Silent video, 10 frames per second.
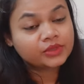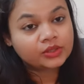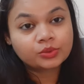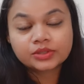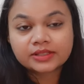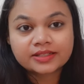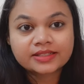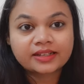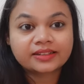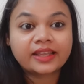यूज़ कर
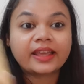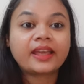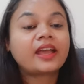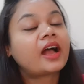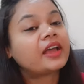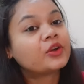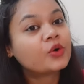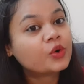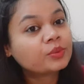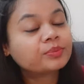सकते हैं आई
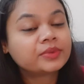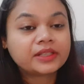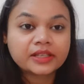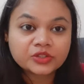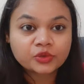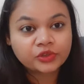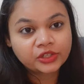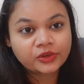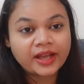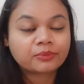होप ये जो
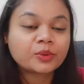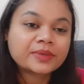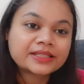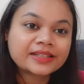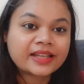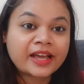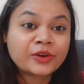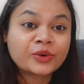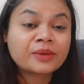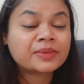वीडियो है आपको पसंद
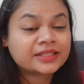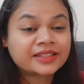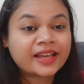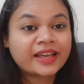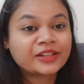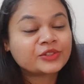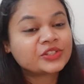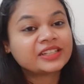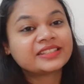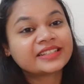आया होगा पसंद आया है तो
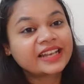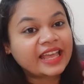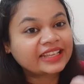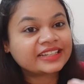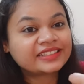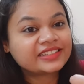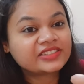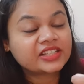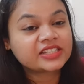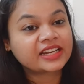जल्दी से लाइक कर
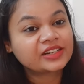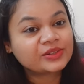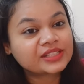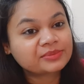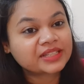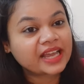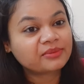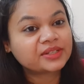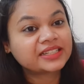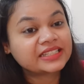दीजिए चैनल को
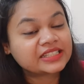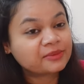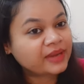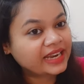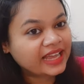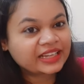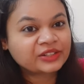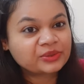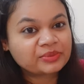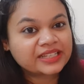सब्सक्राइब कर दीजिए बेल
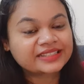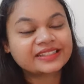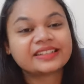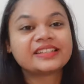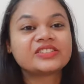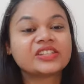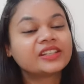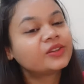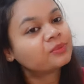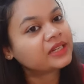आइकन को प्रेस कर
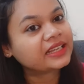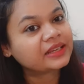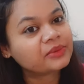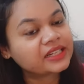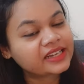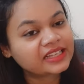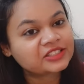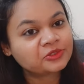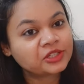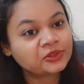दीजिए तो मिलेंगे मेरे
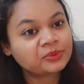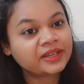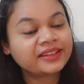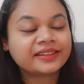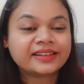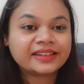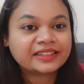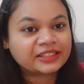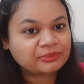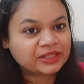नेक्स्ट वीडियो में
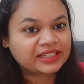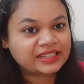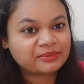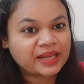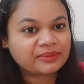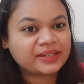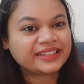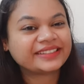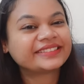तब तक लिए बाय बाय